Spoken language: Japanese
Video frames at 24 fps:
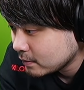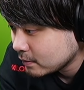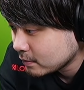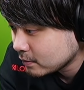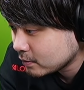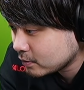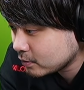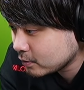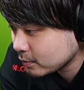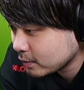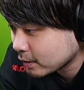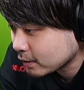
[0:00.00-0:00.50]

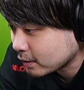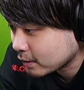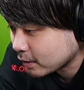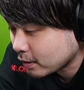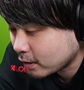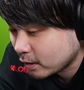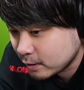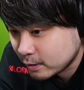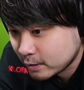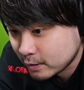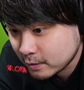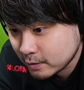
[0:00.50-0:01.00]
姿で
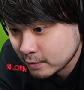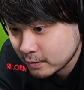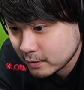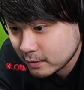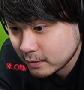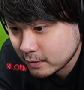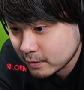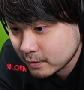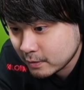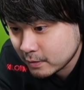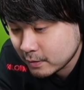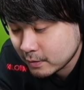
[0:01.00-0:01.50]
配
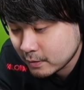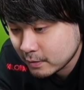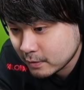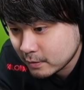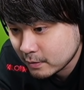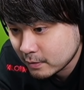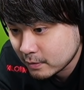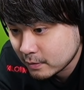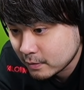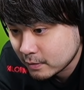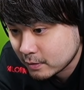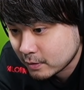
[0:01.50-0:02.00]
信
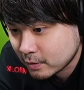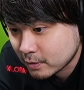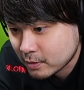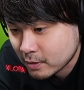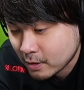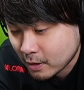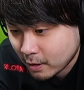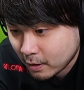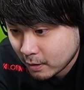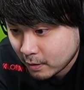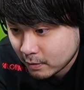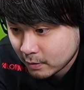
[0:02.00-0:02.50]
して
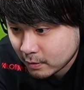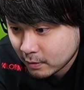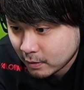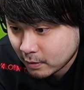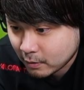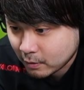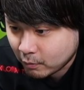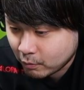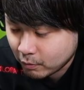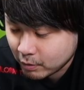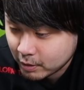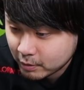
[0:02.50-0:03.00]
さなんか
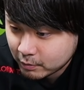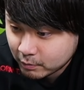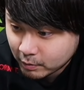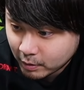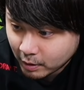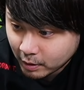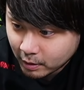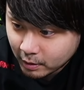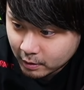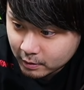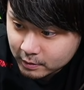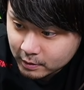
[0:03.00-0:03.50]
声と
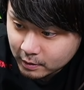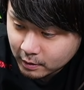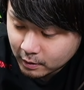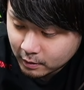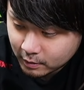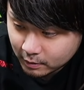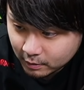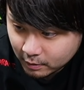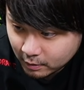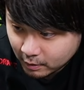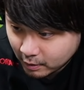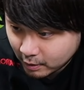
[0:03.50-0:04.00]
かさ
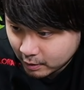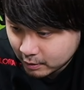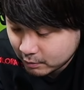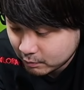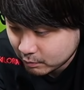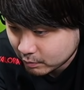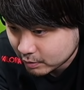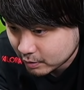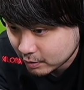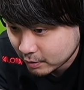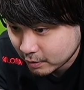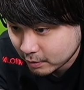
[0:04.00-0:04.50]
なんか変えてるの
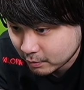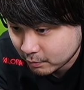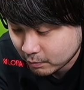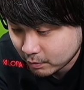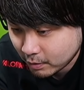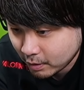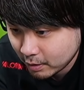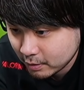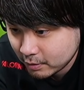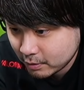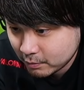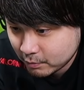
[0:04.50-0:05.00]
か知らないけど
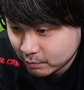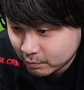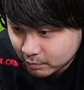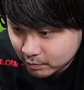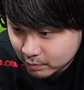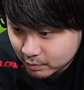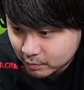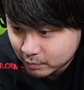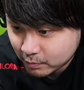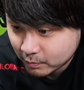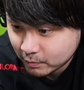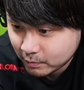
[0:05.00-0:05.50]
変えてる人って
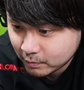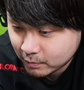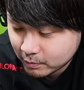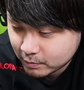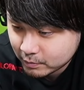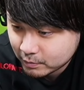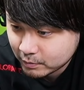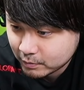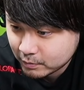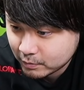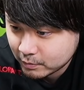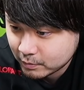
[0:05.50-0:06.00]
そう
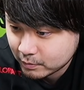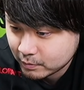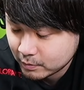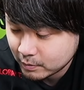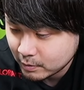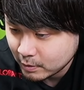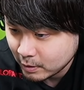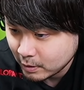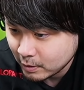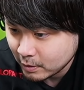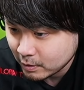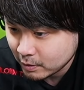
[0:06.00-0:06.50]
いう
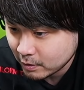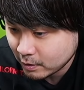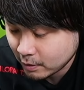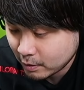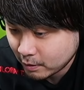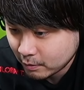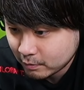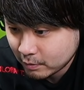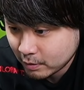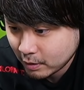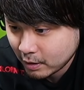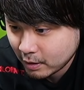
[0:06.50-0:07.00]

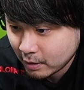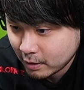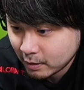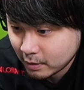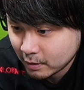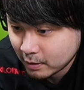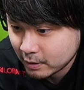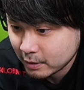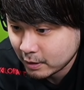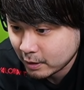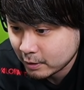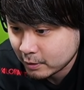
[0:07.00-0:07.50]
キャラクター
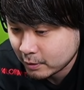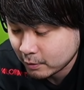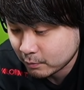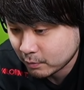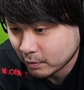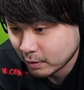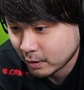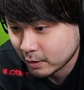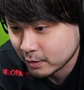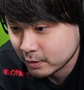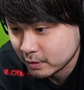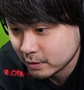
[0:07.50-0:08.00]
がやりたくて
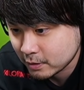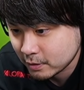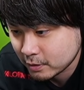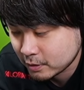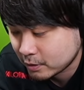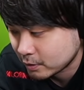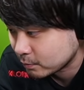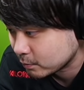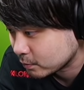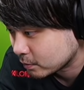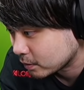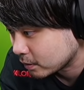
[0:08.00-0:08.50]
配信し
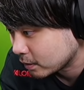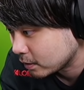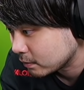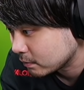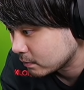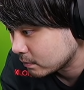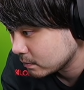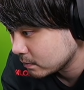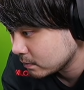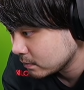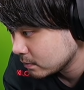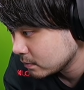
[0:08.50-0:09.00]
てるんじゃないの
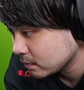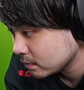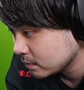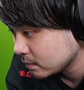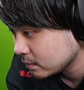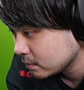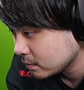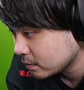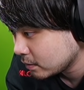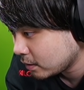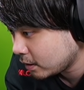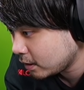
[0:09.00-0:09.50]

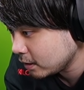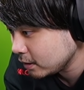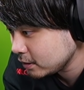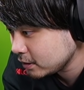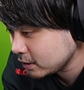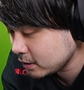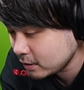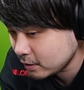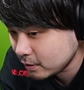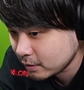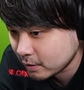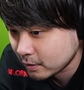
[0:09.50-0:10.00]
配
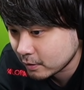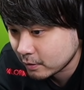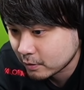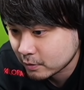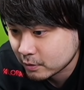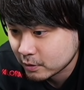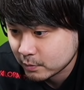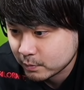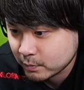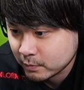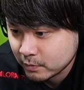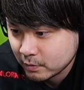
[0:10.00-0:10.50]
信ってだって
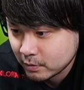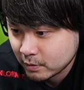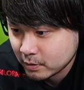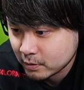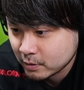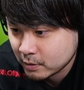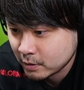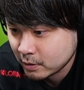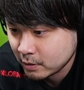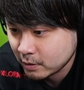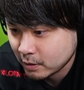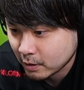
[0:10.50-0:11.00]
自分で好
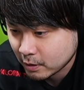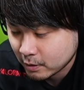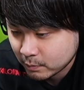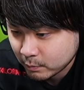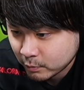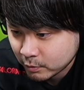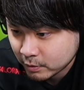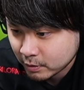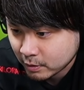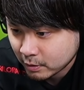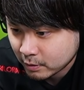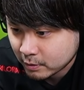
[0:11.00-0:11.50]
きにやるも
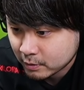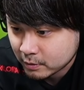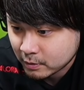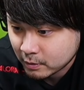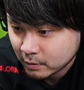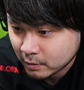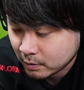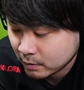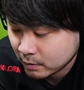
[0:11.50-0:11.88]
んだからさ